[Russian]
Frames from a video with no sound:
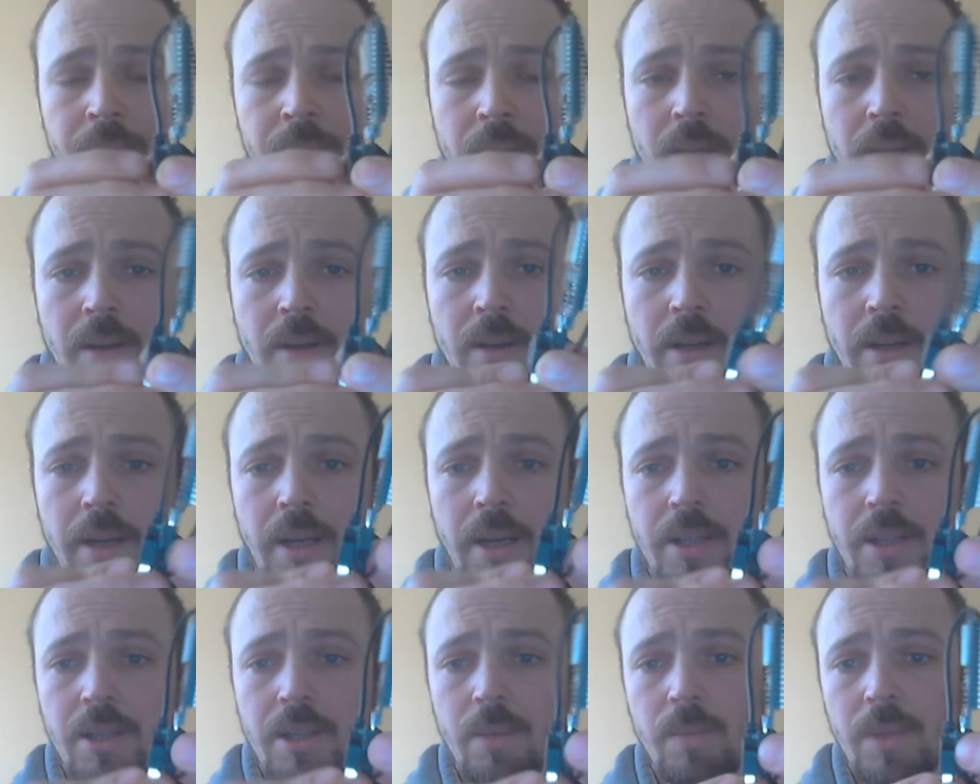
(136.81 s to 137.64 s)
Э,
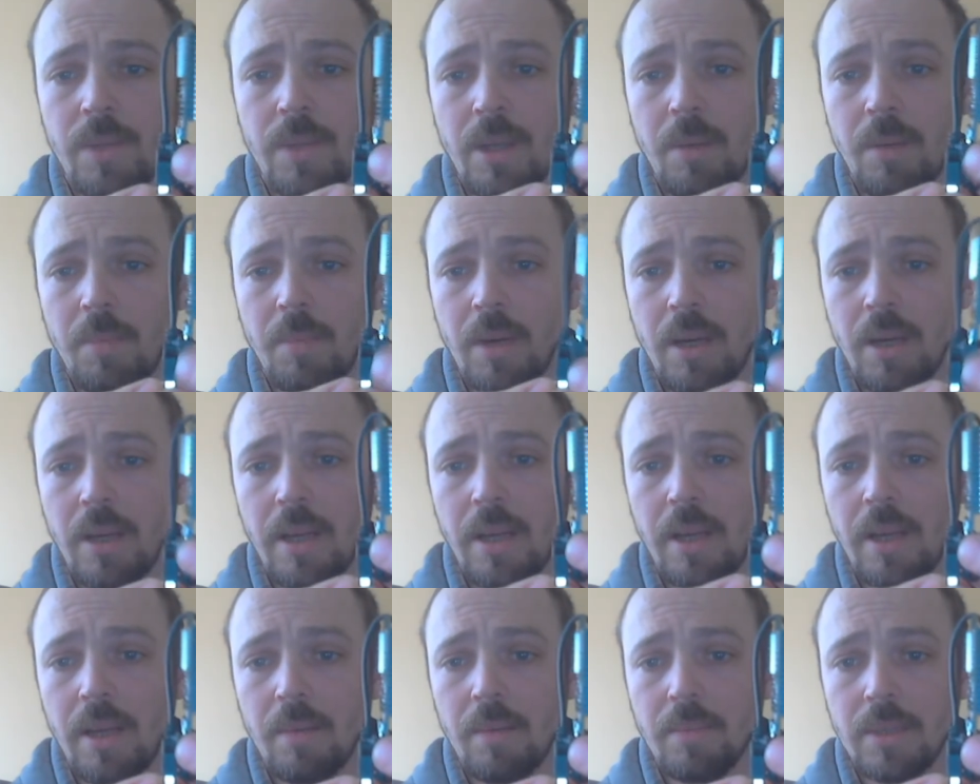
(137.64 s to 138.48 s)
горячим
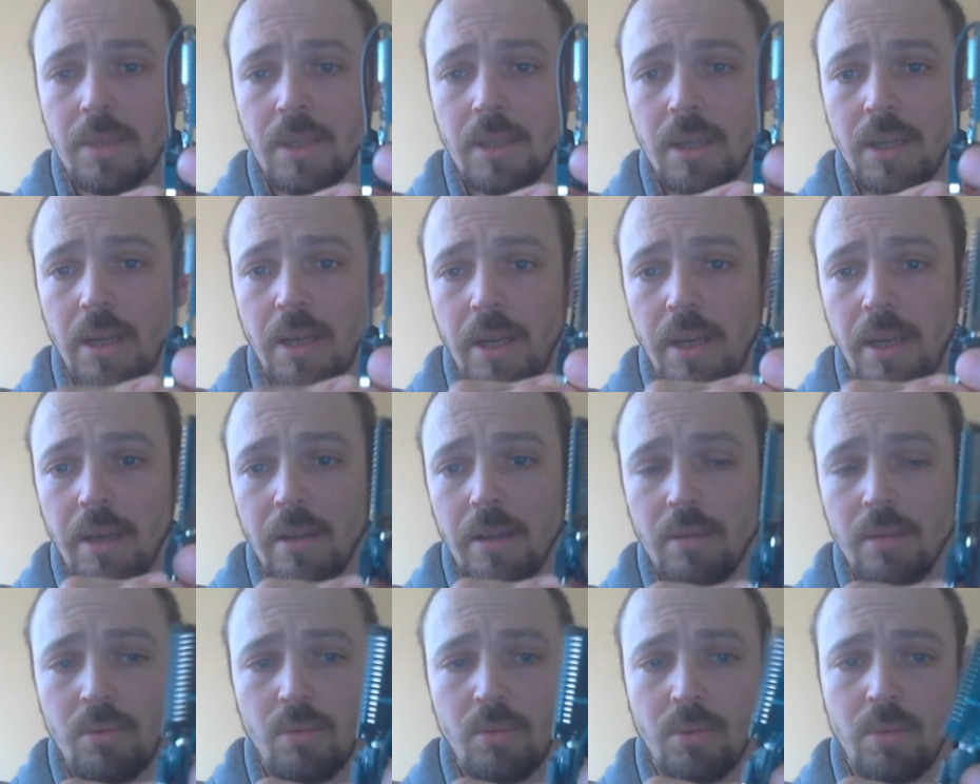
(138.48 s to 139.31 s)
термоклеем
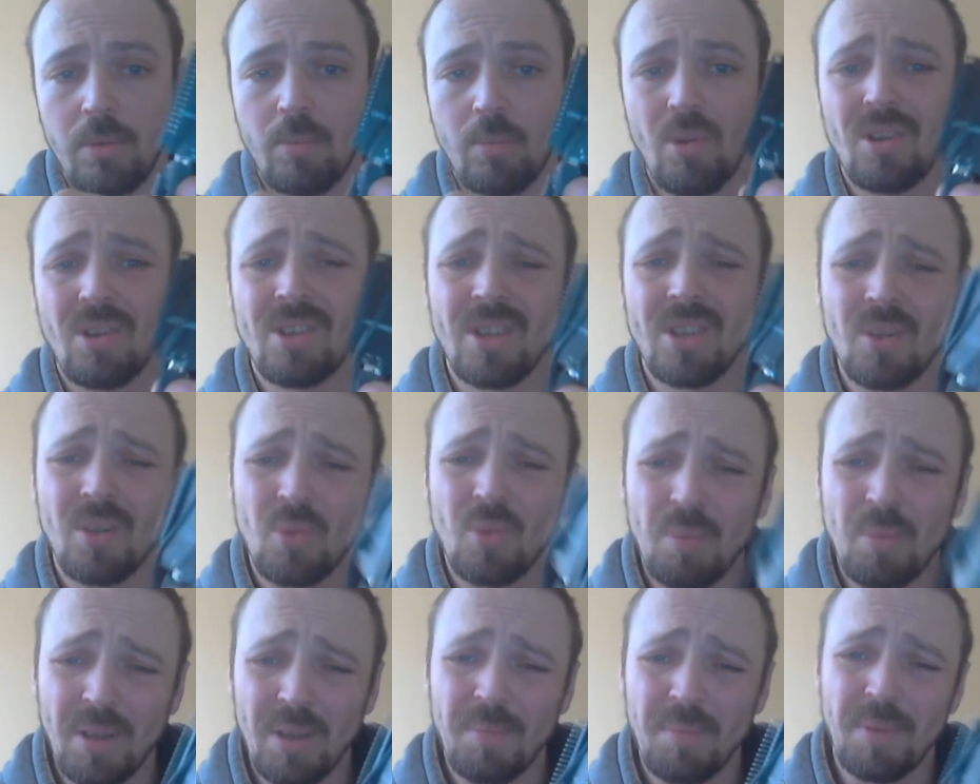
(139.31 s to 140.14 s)
склеил. Тут можно
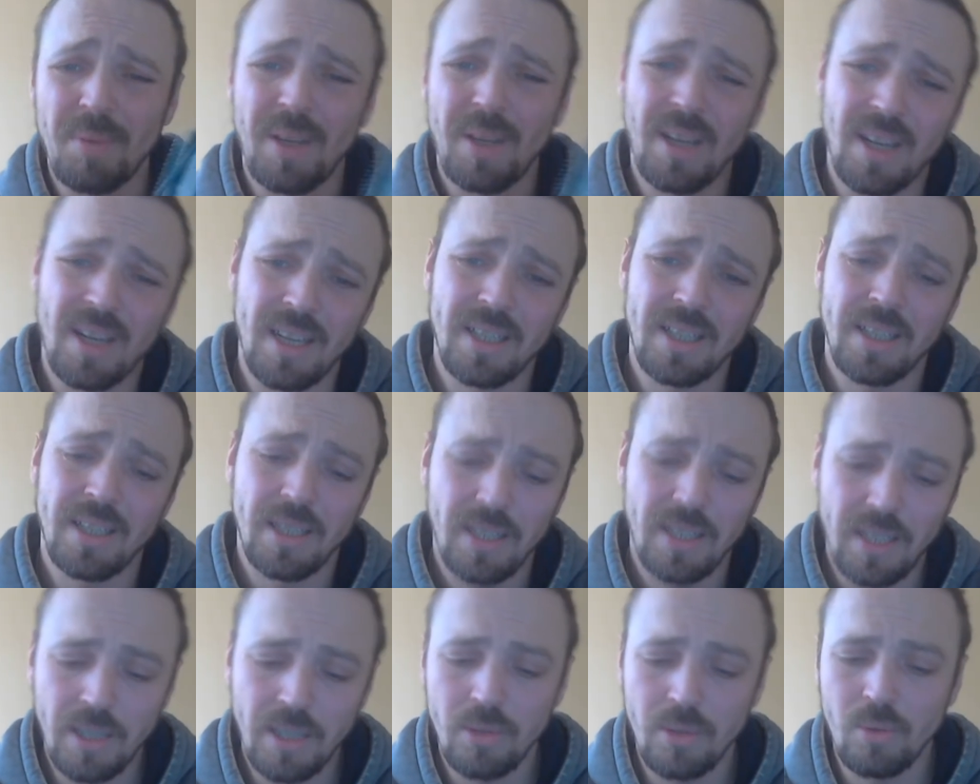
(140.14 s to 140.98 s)
купить
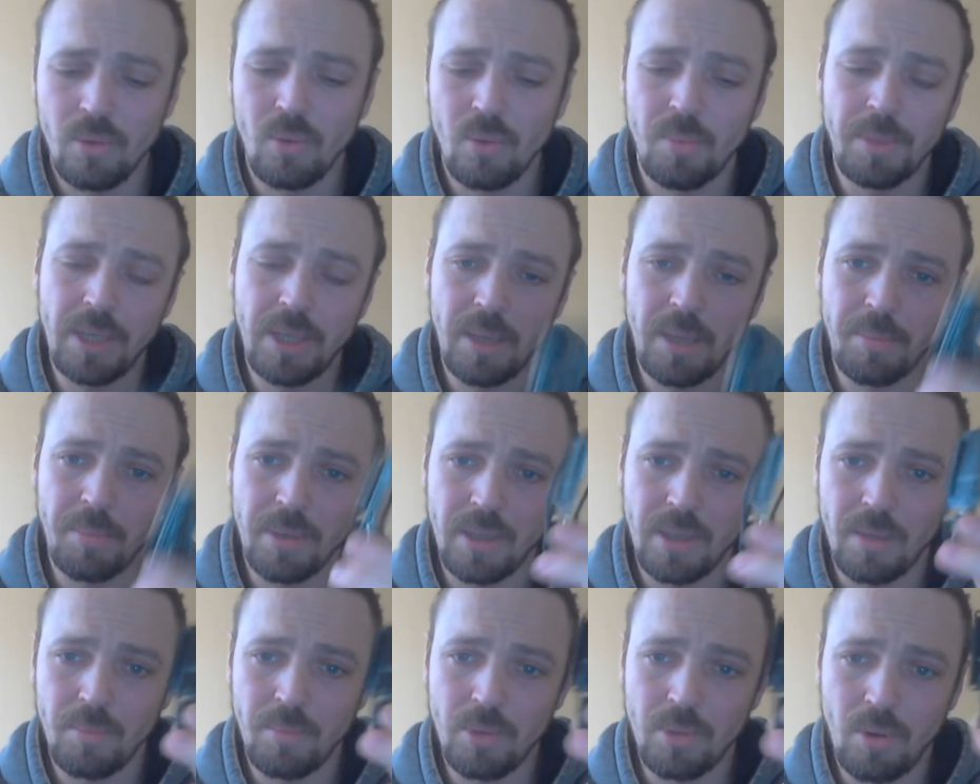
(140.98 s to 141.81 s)
переходники, но у меня
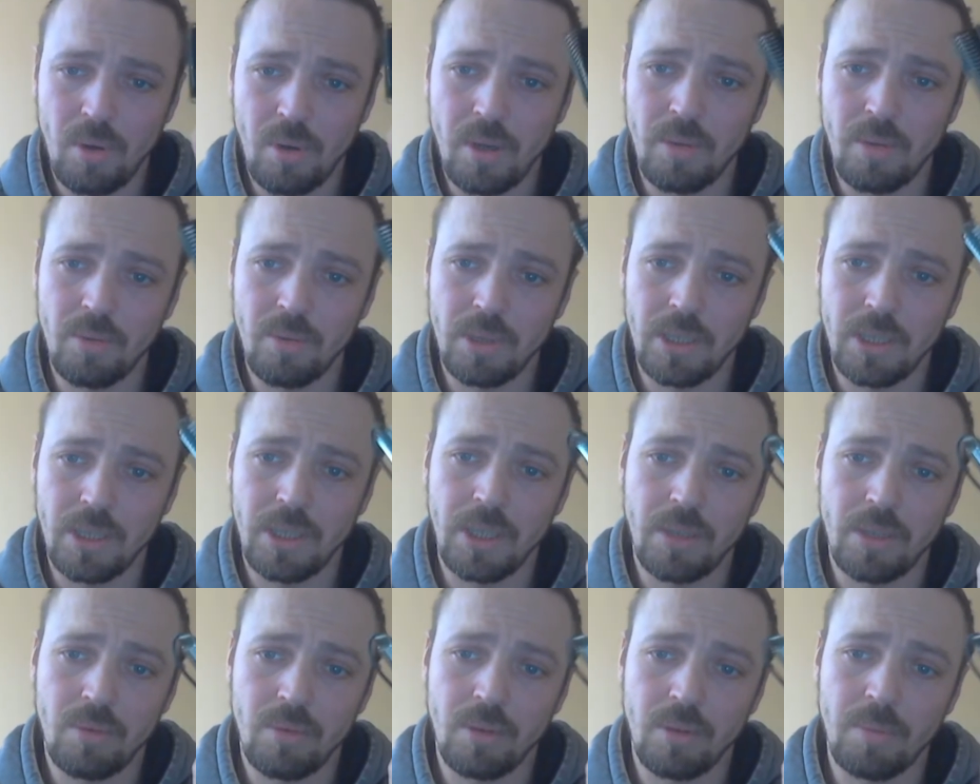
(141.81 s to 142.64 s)
было много вот
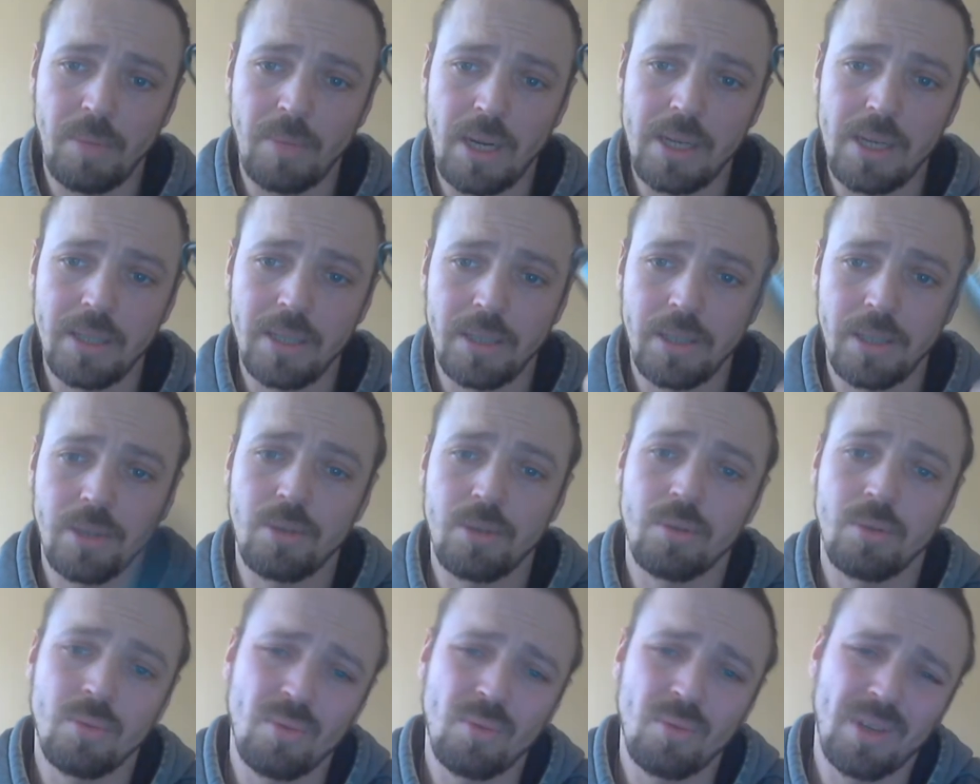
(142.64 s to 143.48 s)
таких вот маленьких
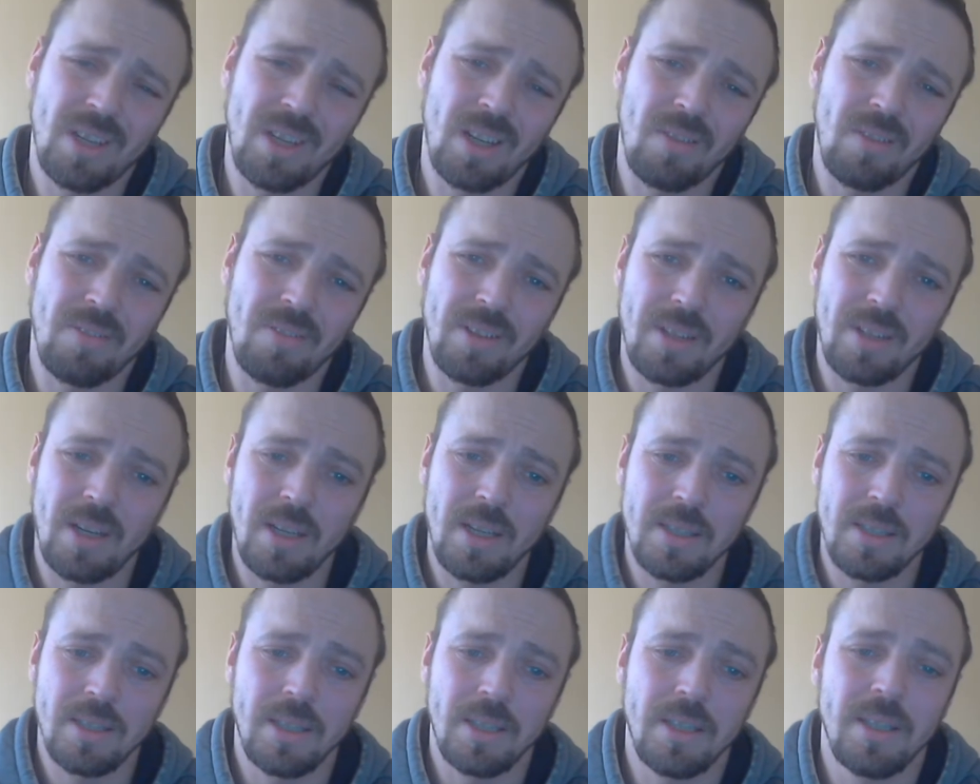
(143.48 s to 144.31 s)
шнуриков от
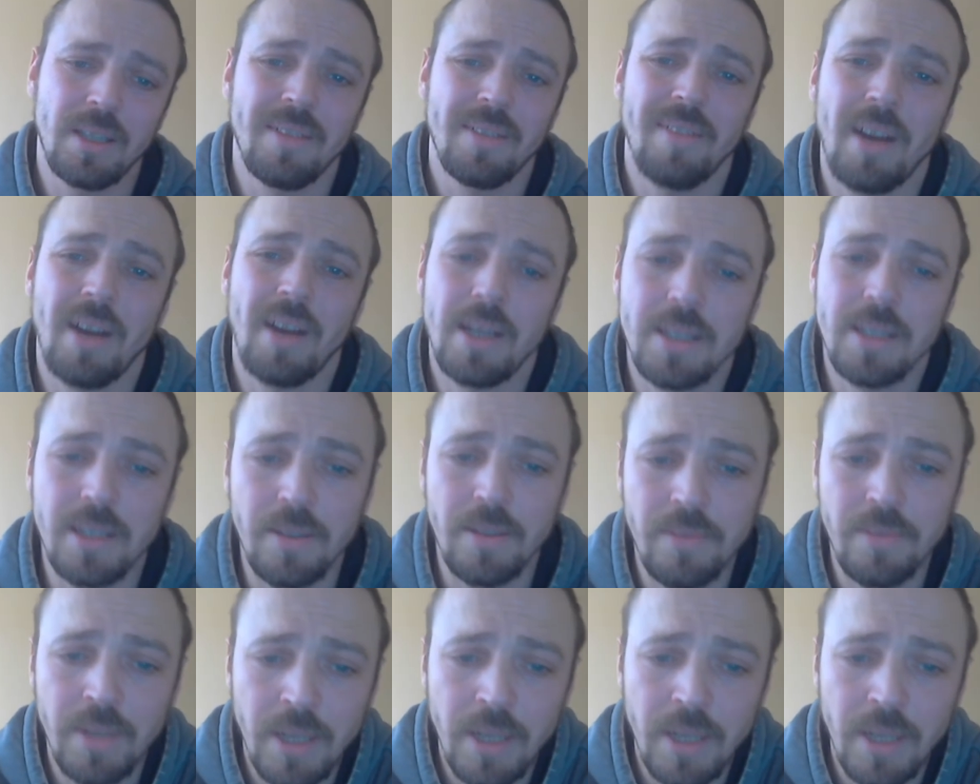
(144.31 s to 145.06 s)
разных девайсов